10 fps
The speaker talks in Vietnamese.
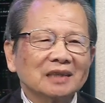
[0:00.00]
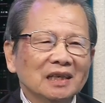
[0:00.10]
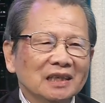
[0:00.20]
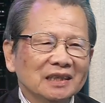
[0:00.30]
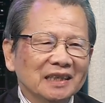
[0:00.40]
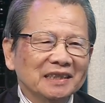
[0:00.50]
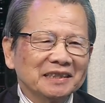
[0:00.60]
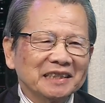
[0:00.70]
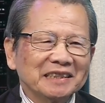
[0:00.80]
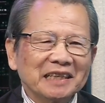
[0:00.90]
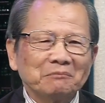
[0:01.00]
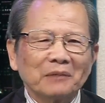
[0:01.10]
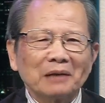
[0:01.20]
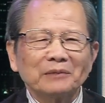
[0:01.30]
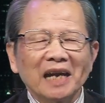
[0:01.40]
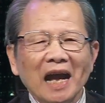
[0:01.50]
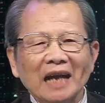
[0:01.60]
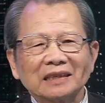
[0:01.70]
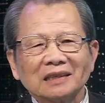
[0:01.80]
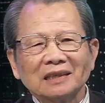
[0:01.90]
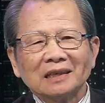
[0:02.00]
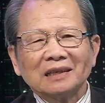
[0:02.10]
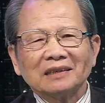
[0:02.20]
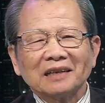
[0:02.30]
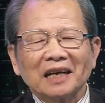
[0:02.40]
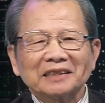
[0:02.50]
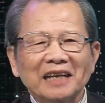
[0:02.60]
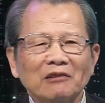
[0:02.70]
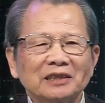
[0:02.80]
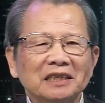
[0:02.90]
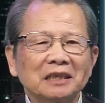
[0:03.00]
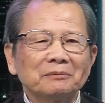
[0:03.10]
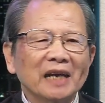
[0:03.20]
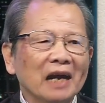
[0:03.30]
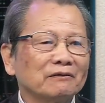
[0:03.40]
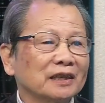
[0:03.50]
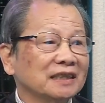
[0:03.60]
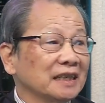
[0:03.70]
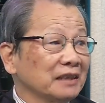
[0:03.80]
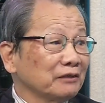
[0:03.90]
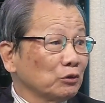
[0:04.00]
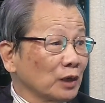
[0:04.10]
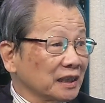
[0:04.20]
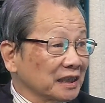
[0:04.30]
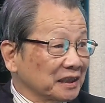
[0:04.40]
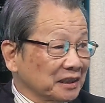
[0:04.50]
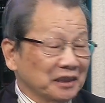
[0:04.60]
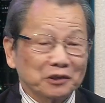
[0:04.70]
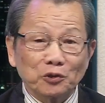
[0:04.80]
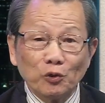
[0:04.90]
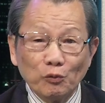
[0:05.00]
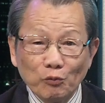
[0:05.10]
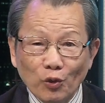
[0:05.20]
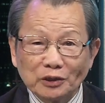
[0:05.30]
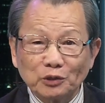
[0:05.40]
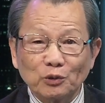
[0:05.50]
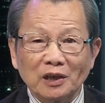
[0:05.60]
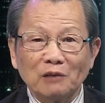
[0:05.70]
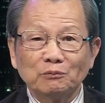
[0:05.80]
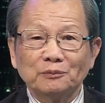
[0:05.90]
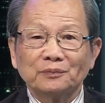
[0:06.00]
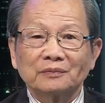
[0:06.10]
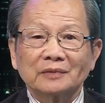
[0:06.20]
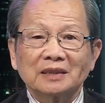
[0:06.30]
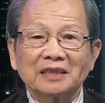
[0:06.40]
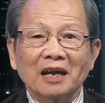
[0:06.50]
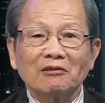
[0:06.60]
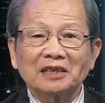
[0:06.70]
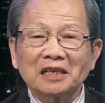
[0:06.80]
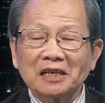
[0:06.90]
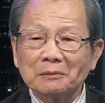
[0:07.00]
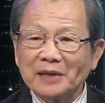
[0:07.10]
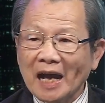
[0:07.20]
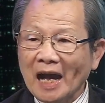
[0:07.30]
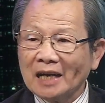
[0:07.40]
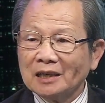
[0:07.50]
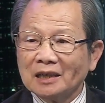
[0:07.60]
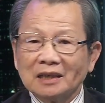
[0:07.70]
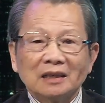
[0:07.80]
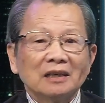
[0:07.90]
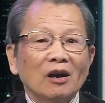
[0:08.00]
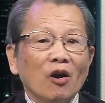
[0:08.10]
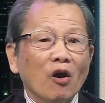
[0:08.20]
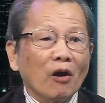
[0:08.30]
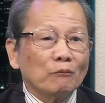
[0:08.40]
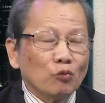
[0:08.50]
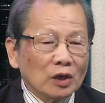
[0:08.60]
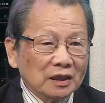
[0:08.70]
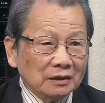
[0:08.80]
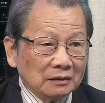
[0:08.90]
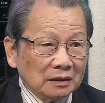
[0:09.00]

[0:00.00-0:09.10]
từ 1932 đó là Saudi Arabia vẫn đi với Hoa Kỳ thì dù muốn dù không Saudi Arabia họ muốn